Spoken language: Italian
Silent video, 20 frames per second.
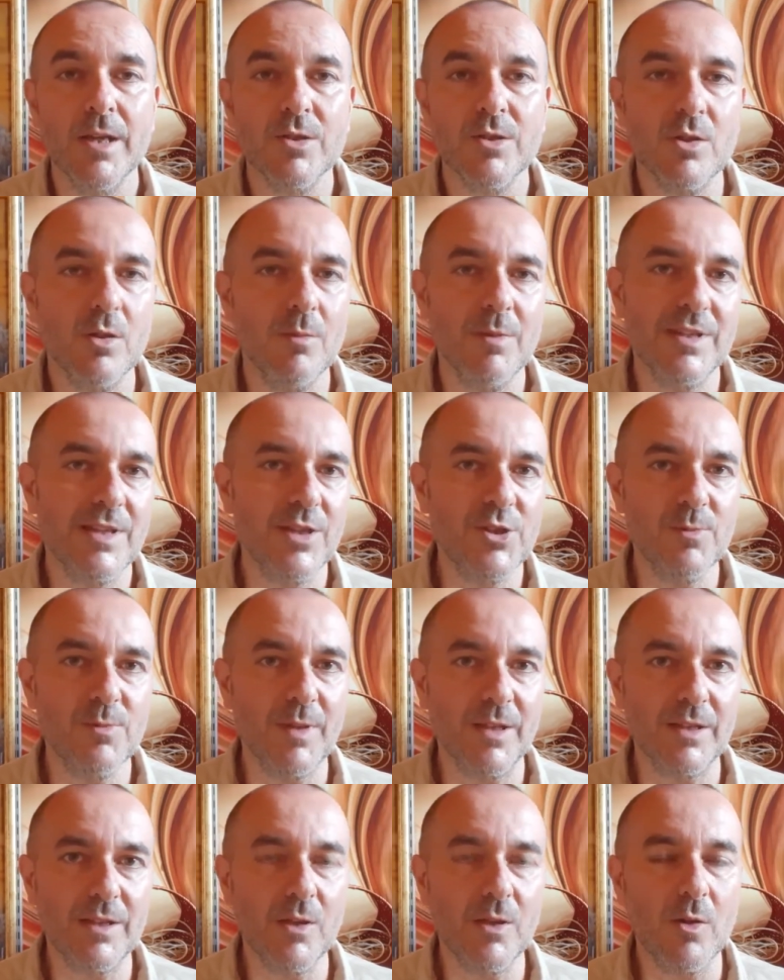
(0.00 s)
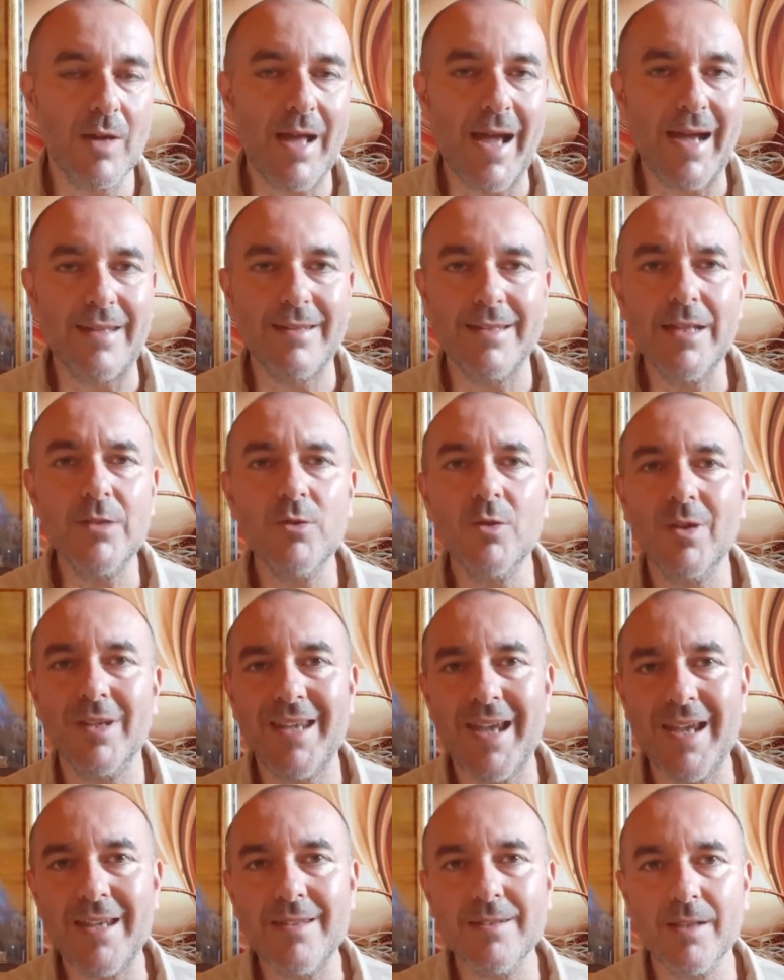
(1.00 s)
Sono messaggi particolari, intanto
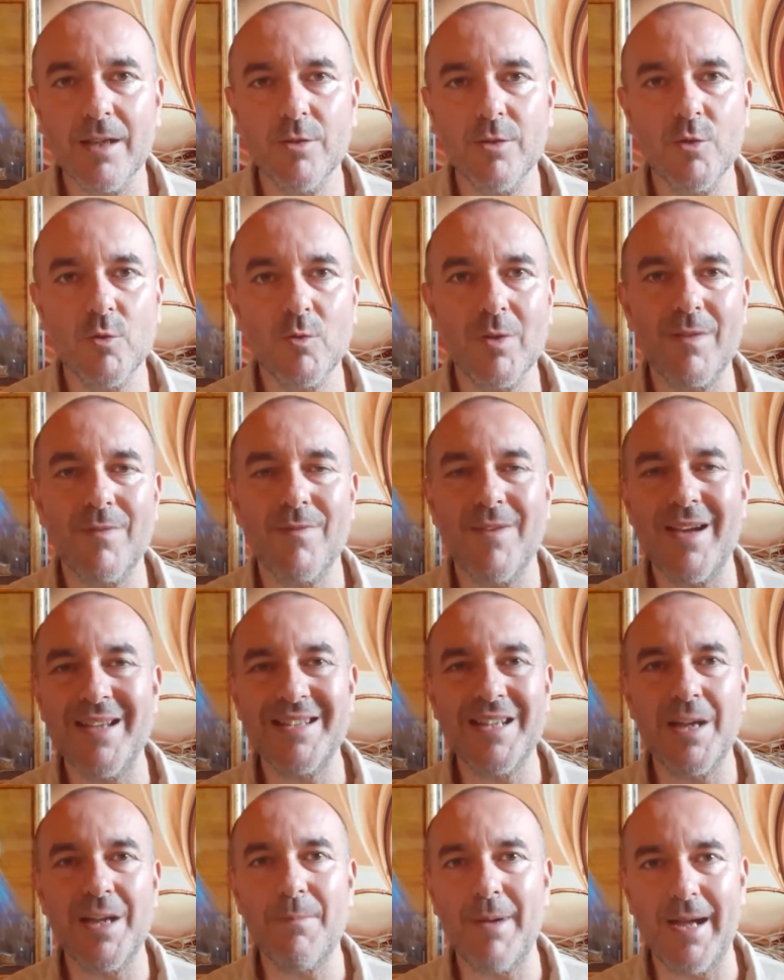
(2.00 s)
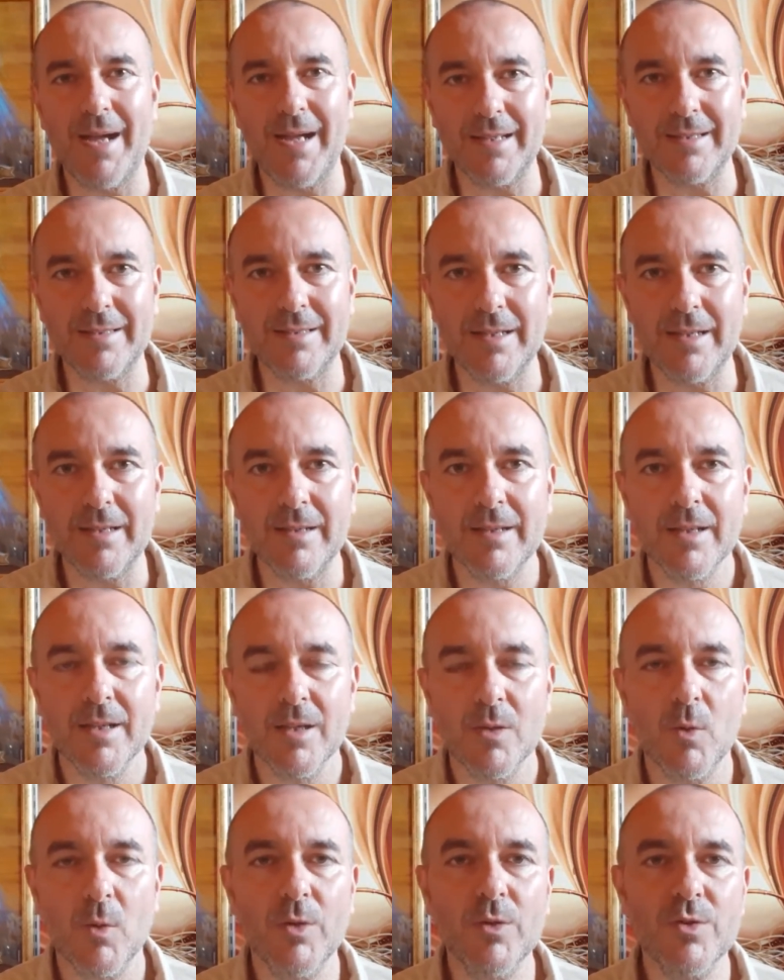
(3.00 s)
rientrano in una fase a
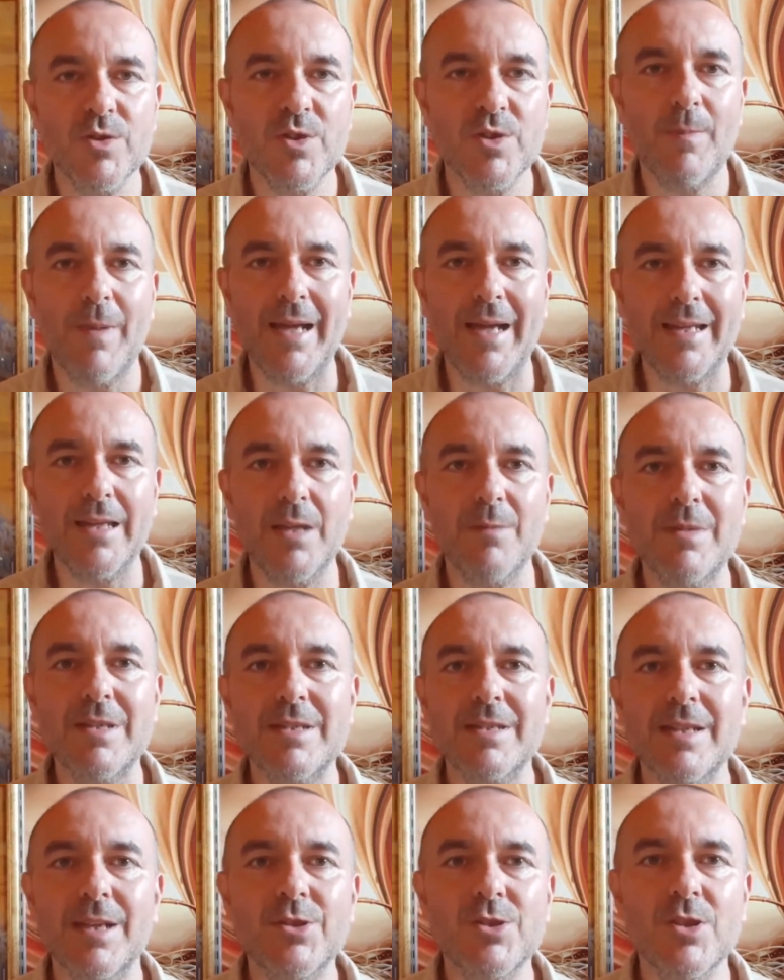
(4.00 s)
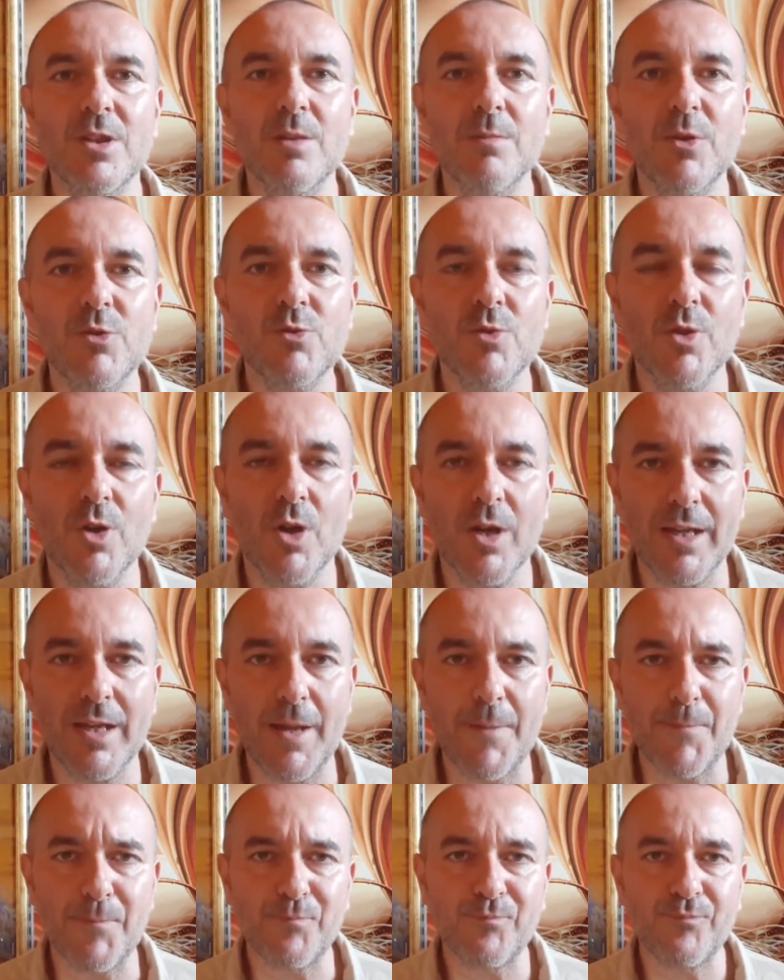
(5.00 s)
parte. Quando si parla dei messaggi di
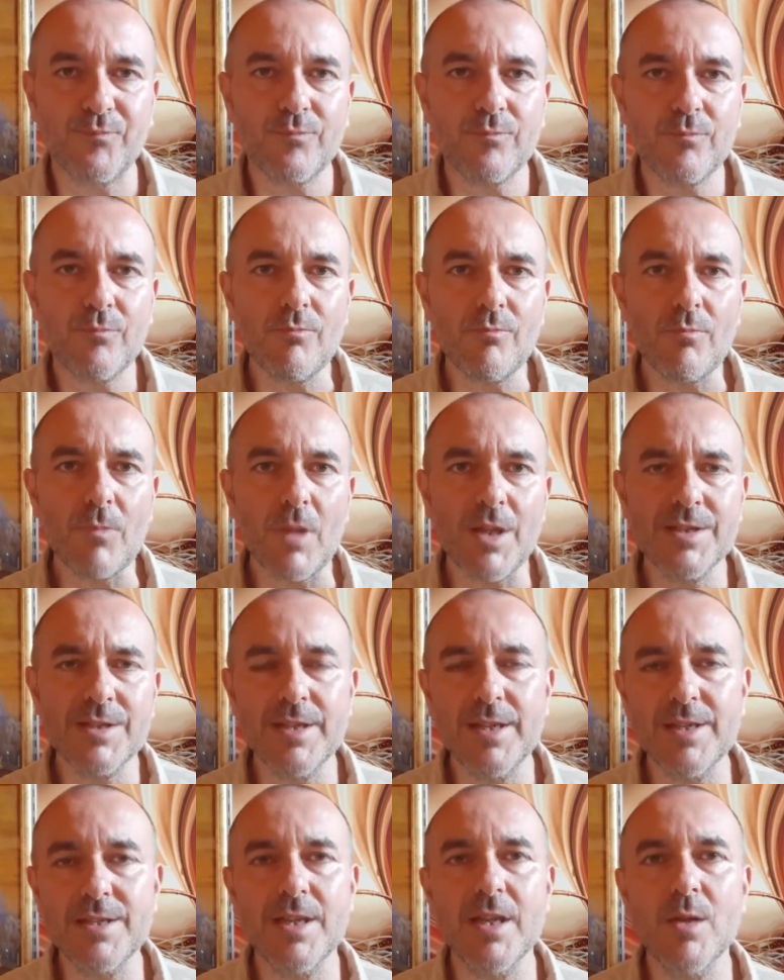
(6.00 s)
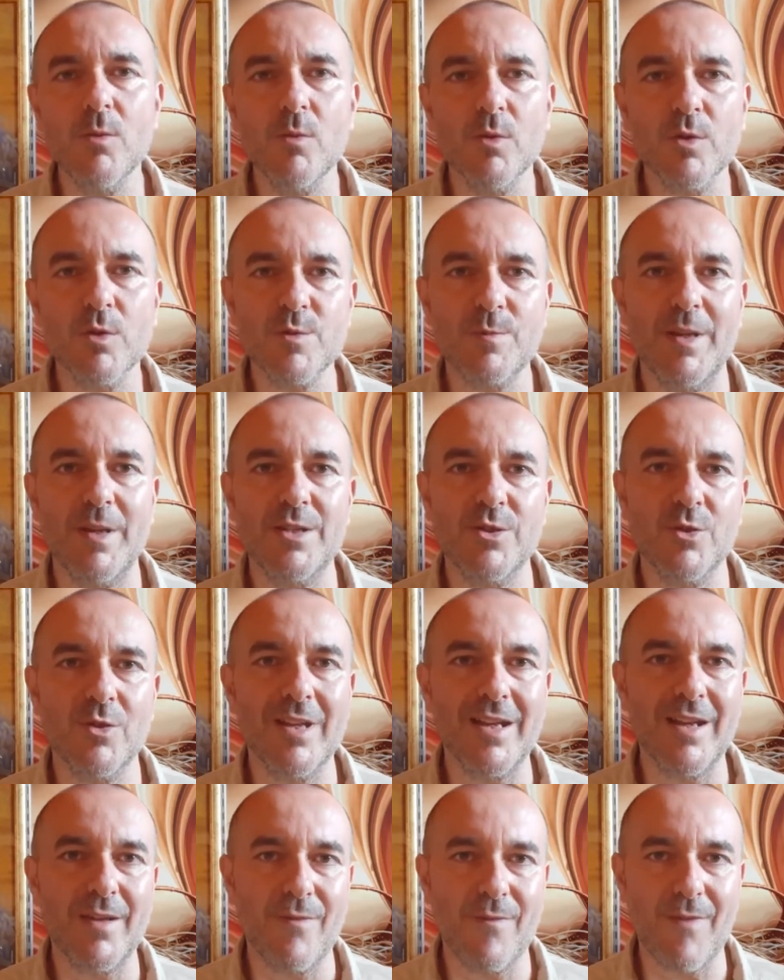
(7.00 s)
Meggiugorie si distinguono spesso
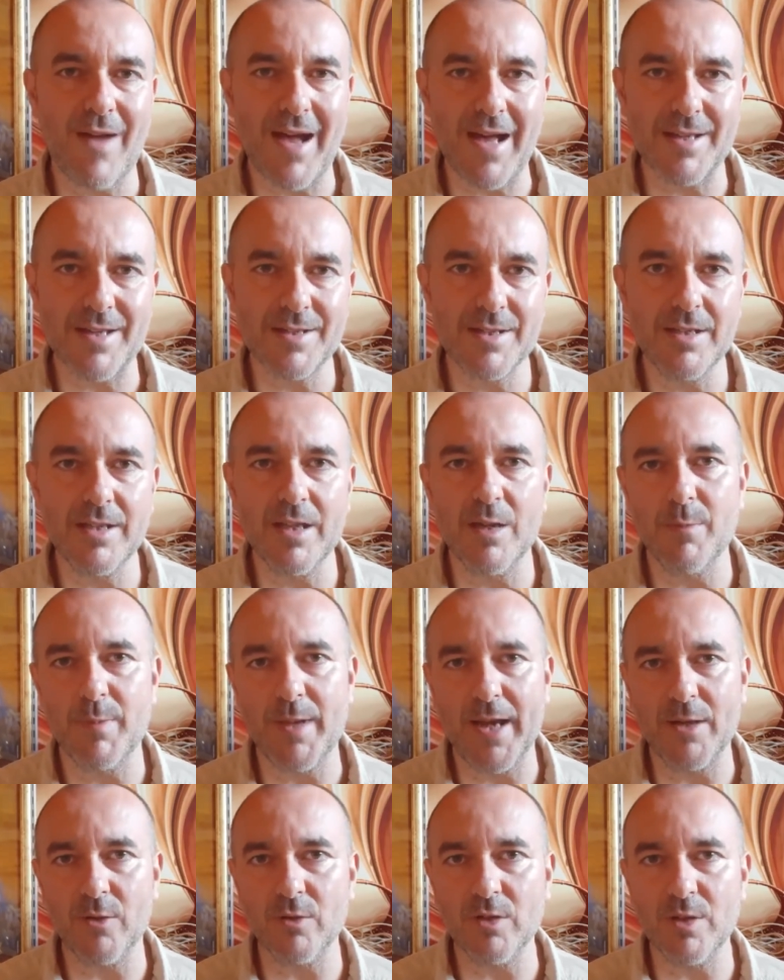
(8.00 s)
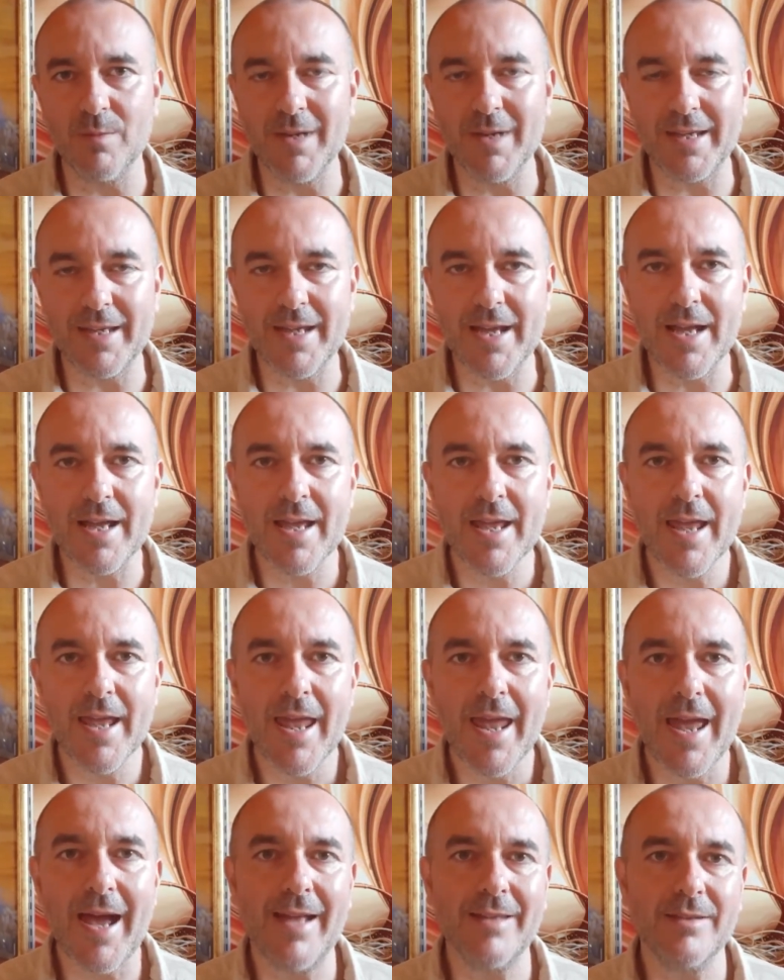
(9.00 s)
delle fasi del piano di Maria
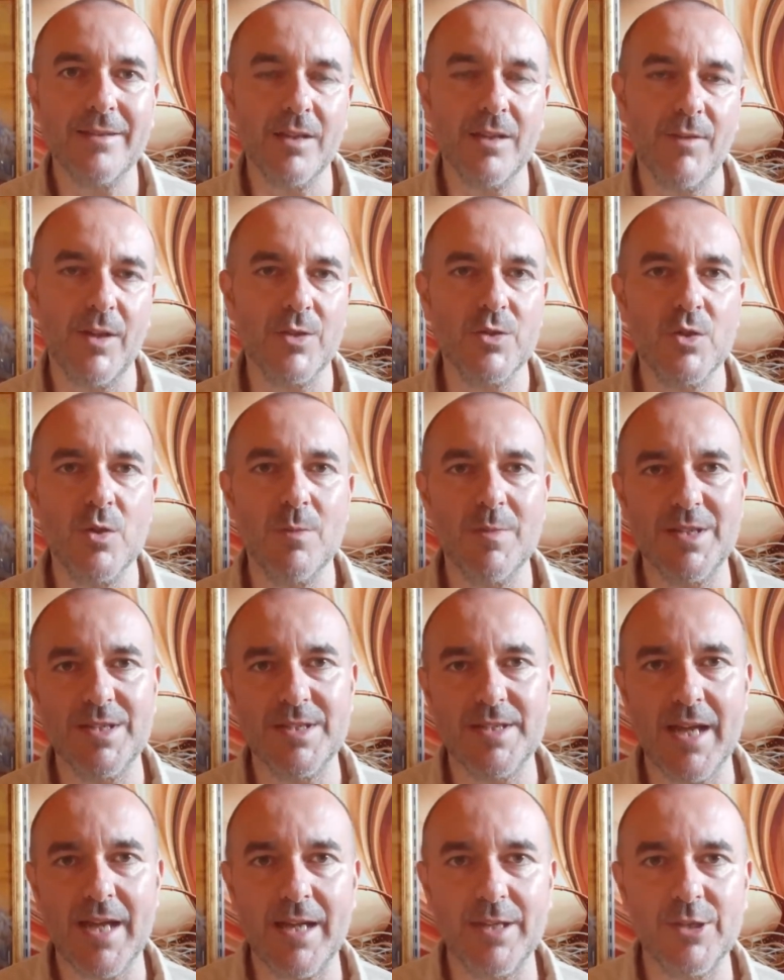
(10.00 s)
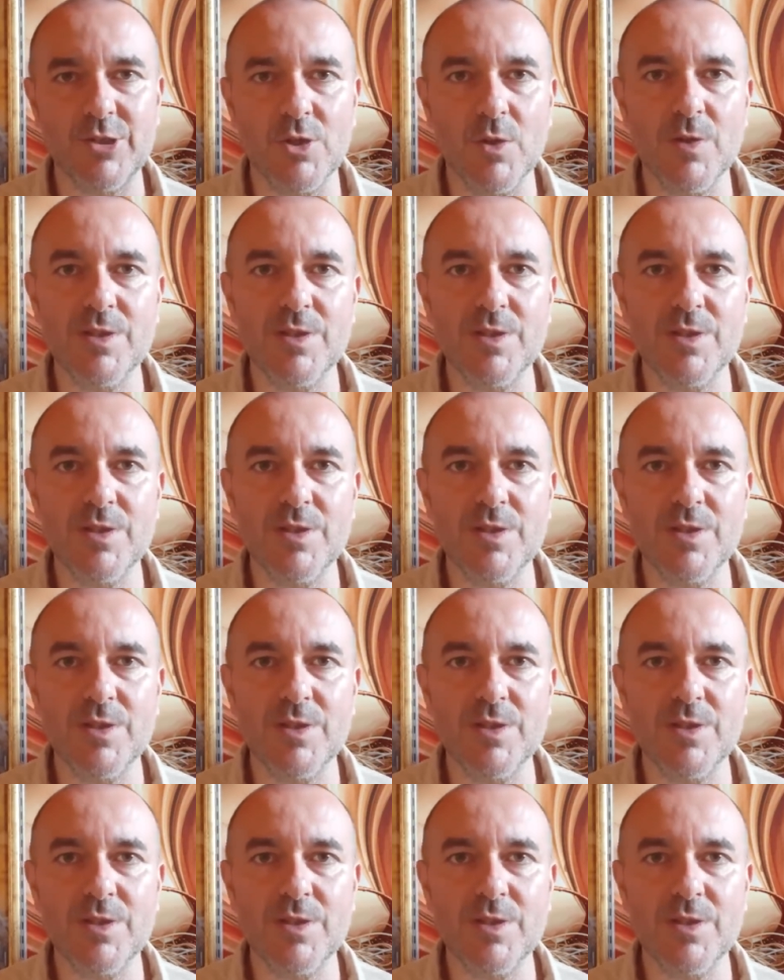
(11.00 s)
attraverso i messaggi.